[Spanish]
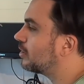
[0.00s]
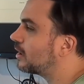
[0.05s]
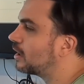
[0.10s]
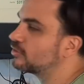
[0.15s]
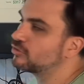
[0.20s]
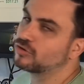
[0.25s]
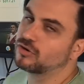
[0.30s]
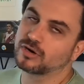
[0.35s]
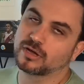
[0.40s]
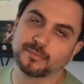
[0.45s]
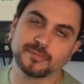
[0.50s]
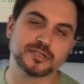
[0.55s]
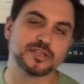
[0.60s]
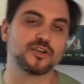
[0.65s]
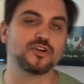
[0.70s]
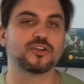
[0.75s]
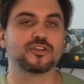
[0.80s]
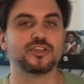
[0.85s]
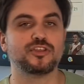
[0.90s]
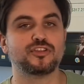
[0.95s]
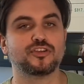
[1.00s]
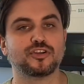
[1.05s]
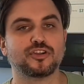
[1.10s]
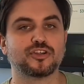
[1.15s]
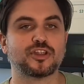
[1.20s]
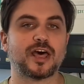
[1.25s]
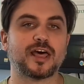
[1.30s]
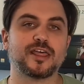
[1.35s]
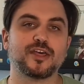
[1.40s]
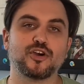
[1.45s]
A todos los que me dicen gordito,
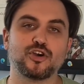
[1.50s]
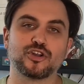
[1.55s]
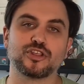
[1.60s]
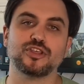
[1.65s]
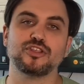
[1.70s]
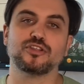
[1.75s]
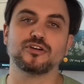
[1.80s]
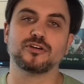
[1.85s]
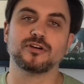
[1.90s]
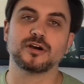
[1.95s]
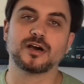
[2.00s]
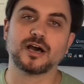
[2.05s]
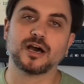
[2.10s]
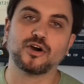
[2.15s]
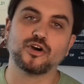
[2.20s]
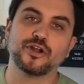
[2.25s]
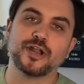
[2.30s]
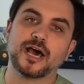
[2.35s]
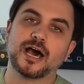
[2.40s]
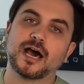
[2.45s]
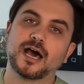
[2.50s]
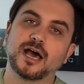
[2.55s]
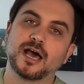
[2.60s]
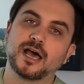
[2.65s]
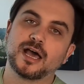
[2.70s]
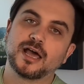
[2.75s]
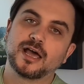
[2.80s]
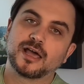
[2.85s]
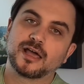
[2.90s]
no nada de gordito. Ahora